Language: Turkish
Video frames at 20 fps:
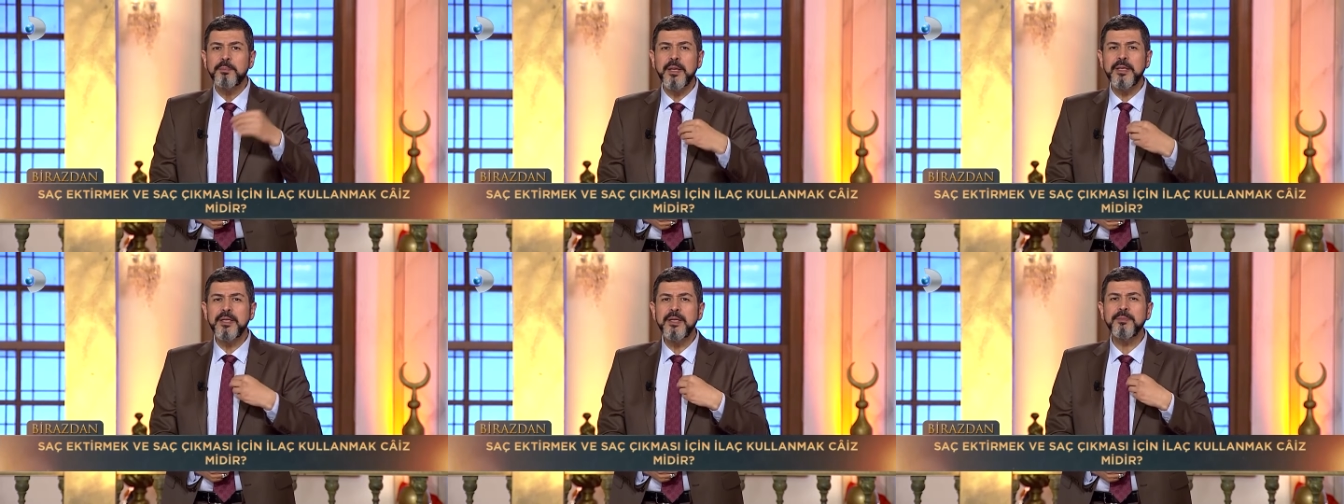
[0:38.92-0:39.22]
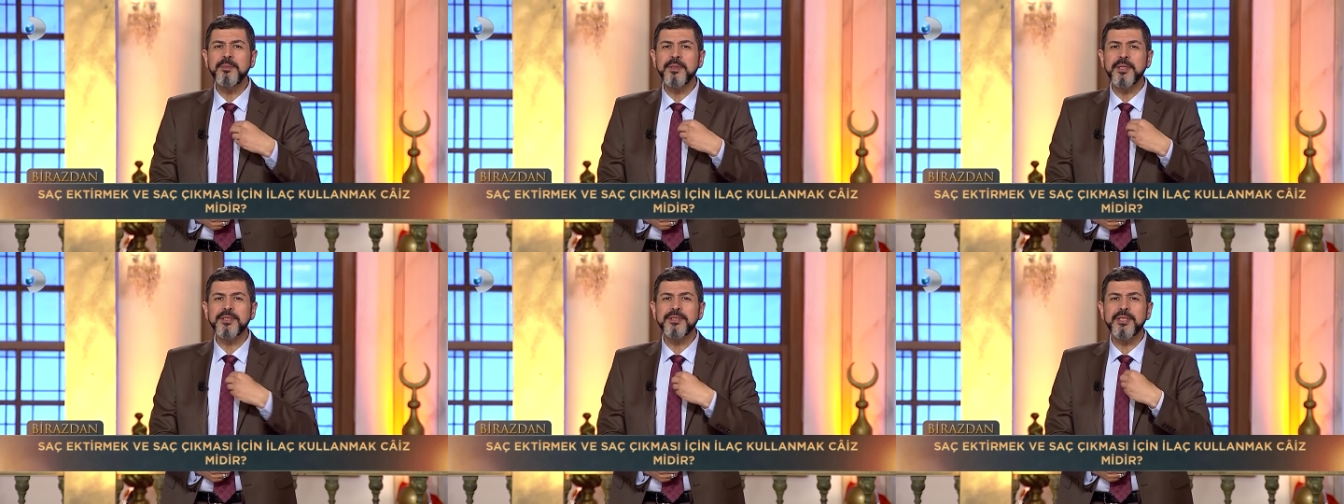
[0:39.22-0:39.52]

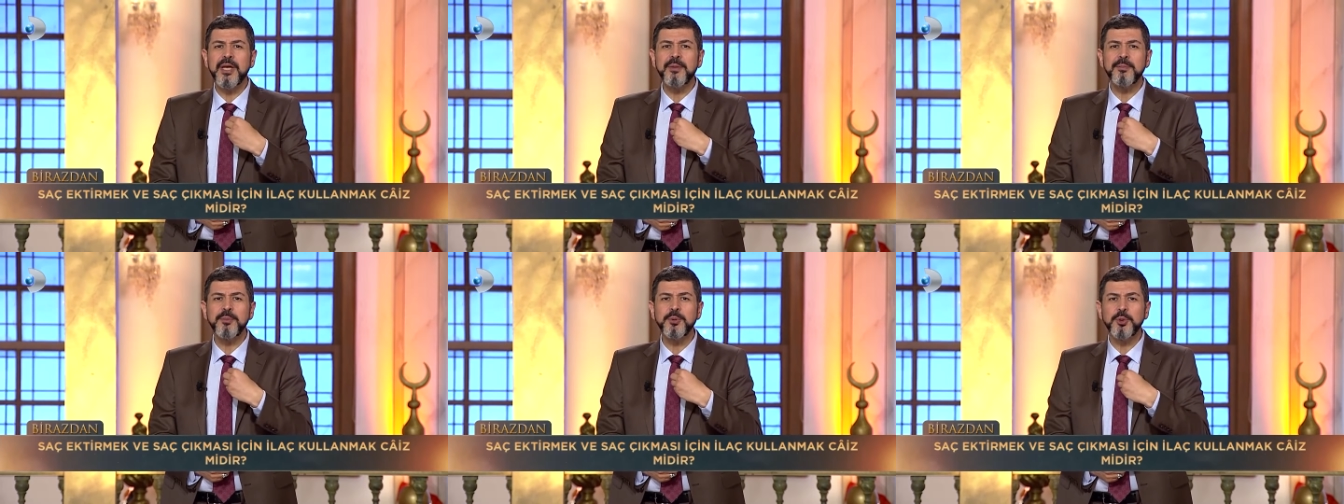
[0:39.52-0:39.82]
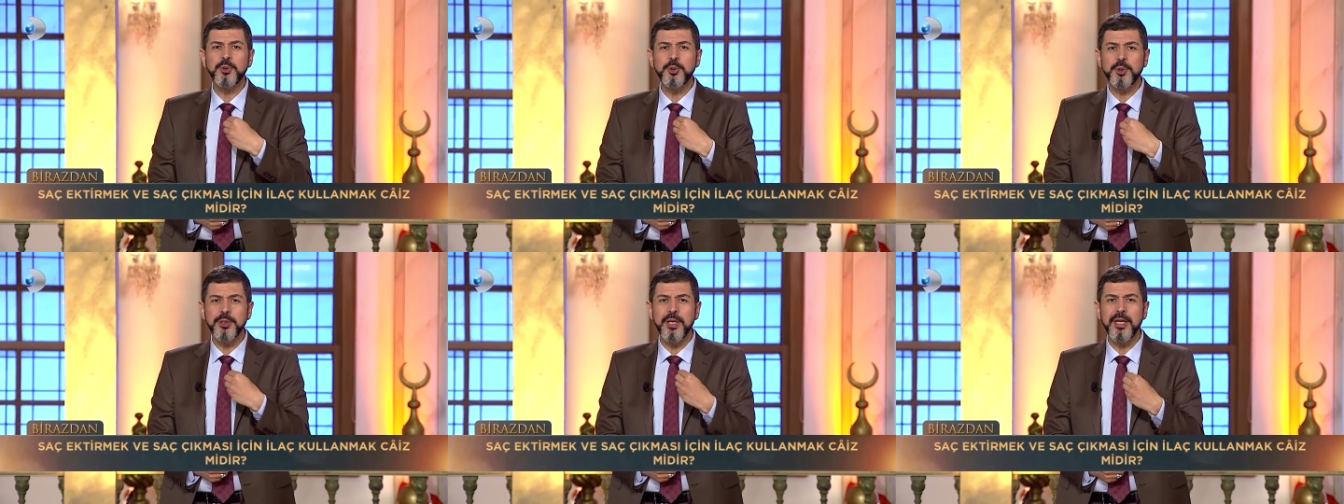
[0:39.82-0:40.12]
benim
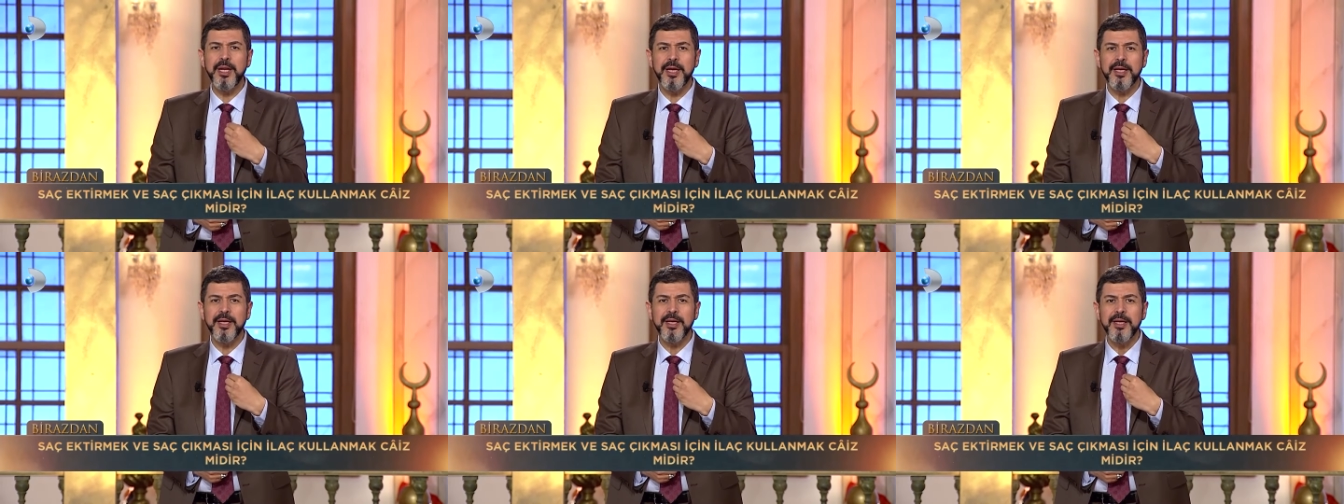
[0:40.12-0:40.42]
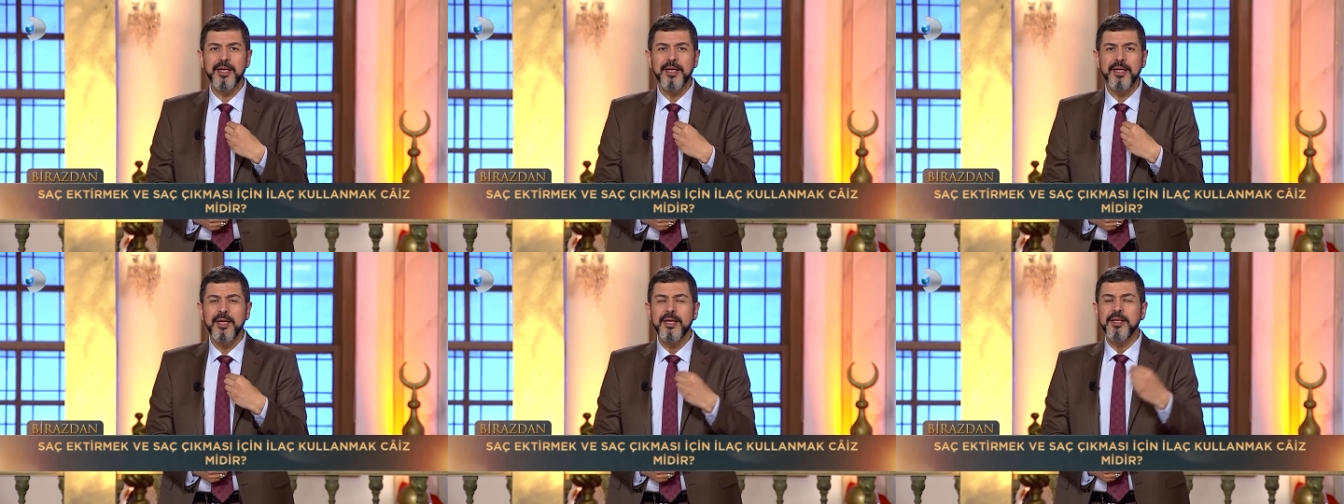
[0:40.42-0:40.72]
rızamı düşünerek
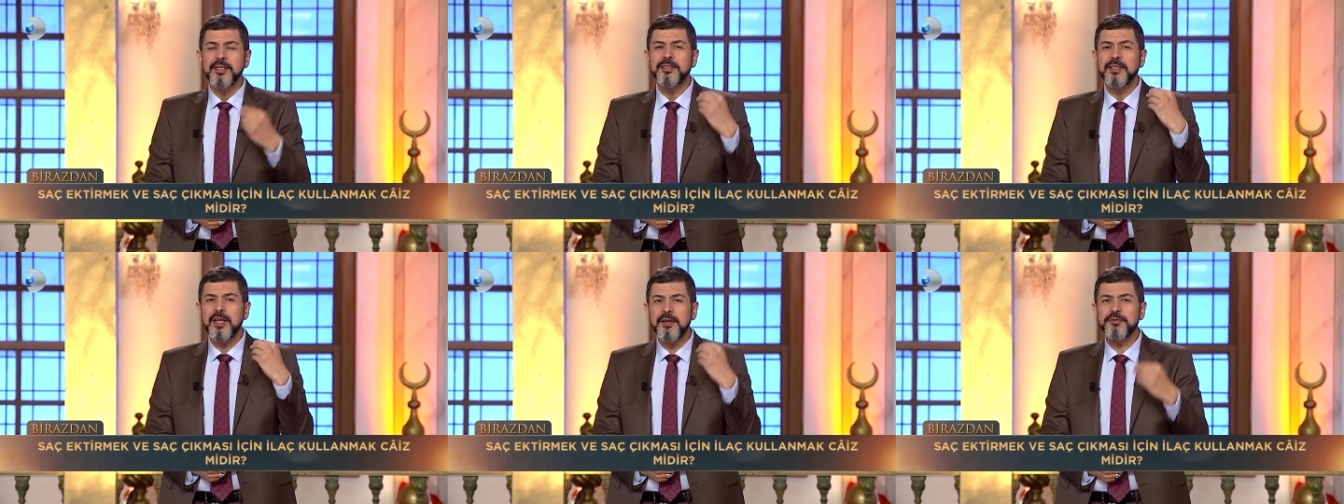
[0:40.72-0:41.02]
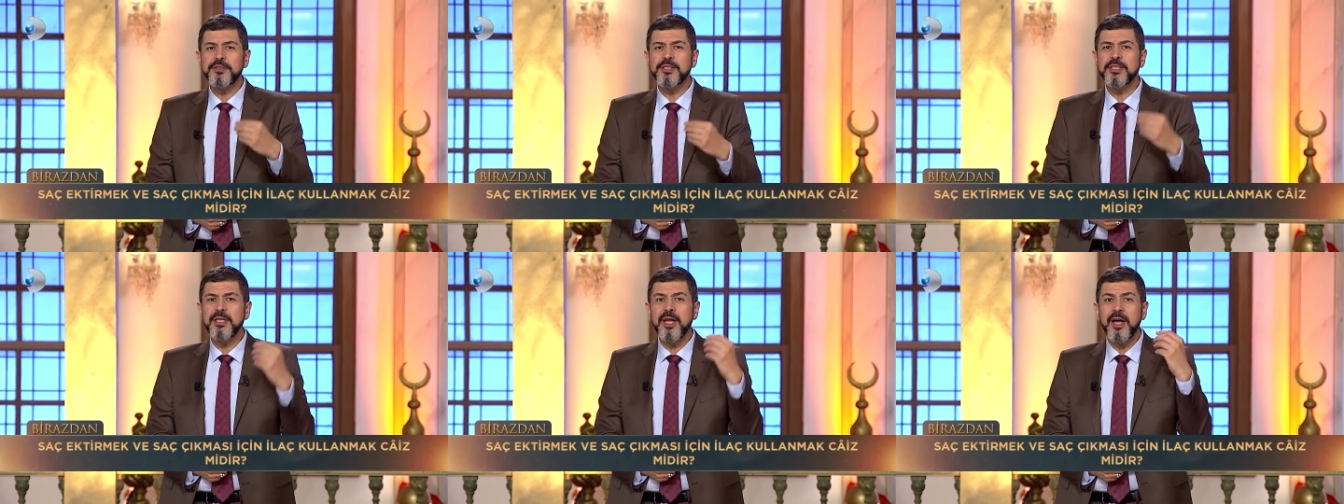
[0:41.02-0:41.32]

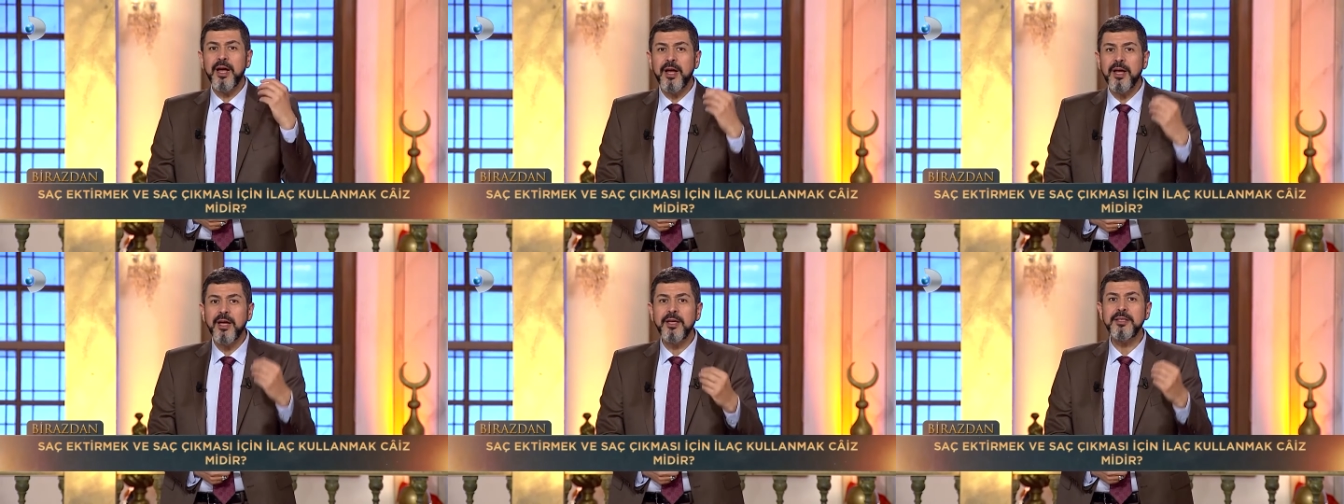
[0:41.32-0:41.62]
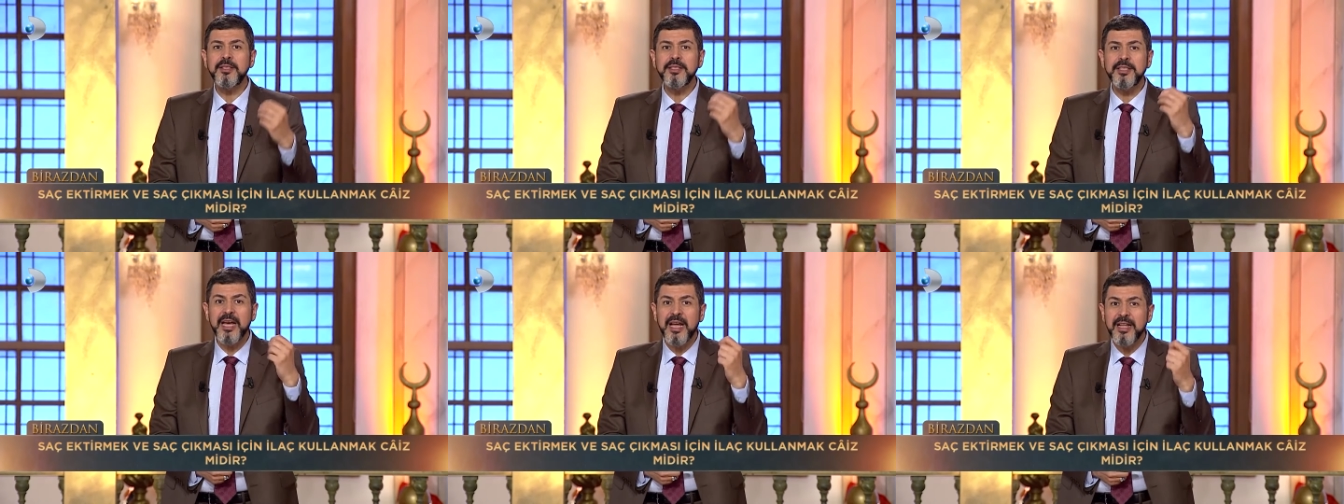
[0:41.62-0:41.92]
nefsine
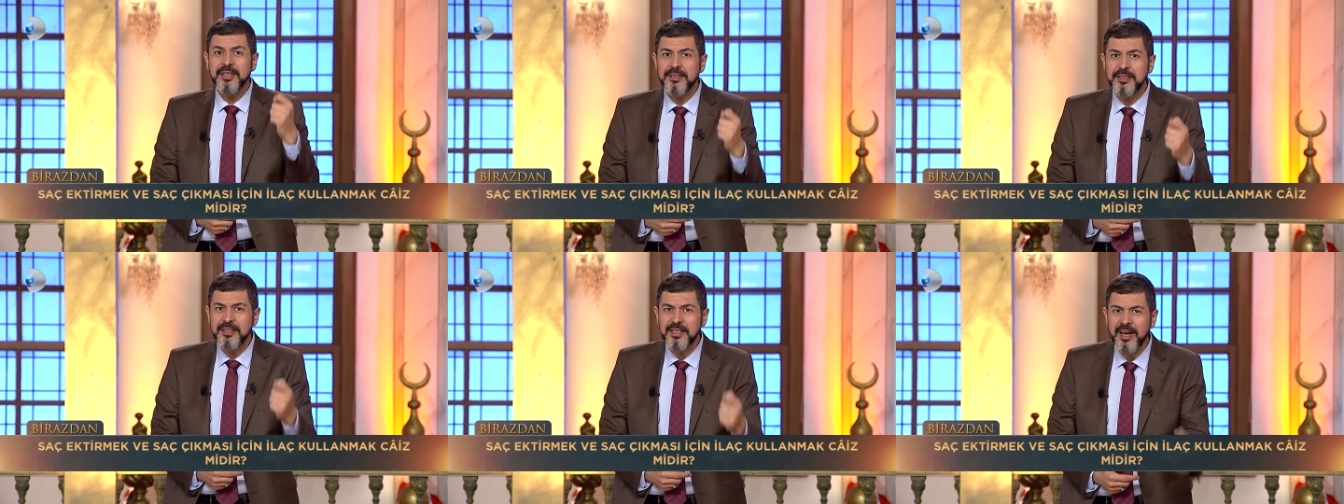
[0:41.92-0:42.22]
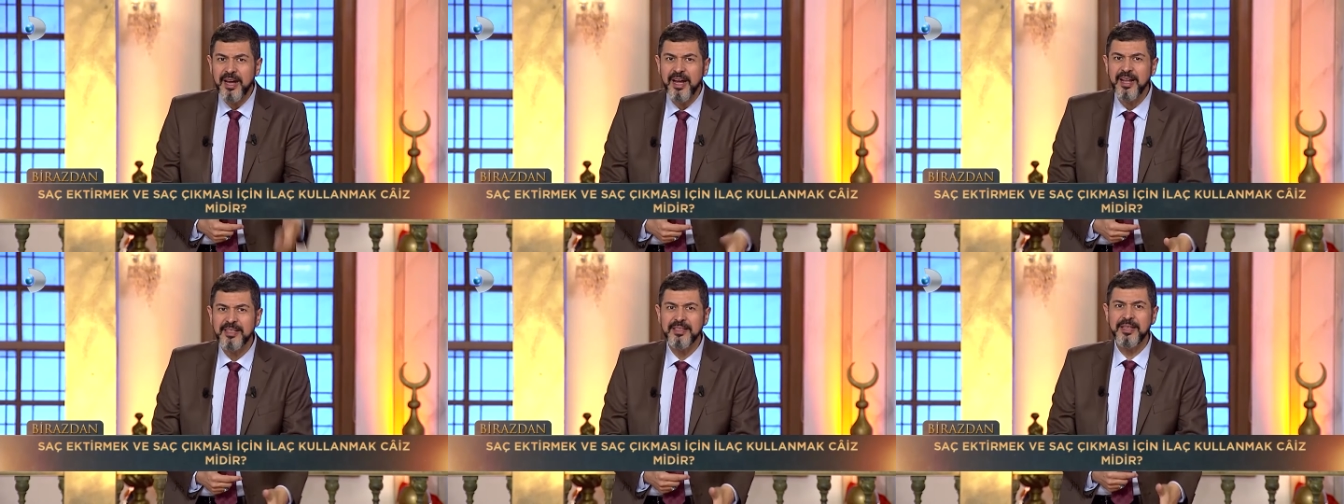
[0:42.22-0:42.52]
ağır
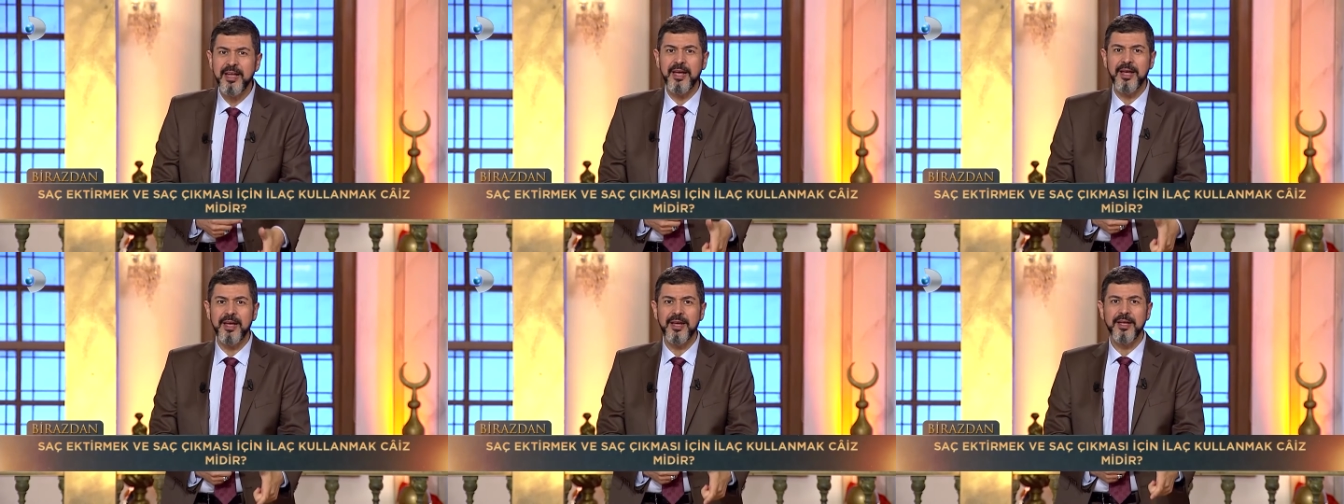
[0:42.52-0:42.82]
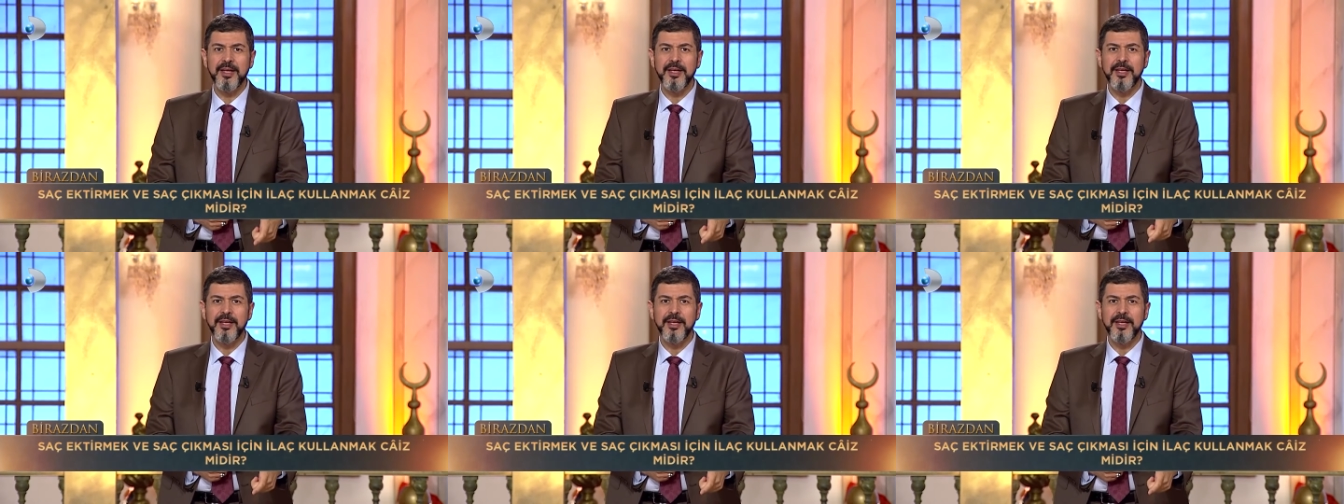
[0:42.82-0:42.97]
geldiği halde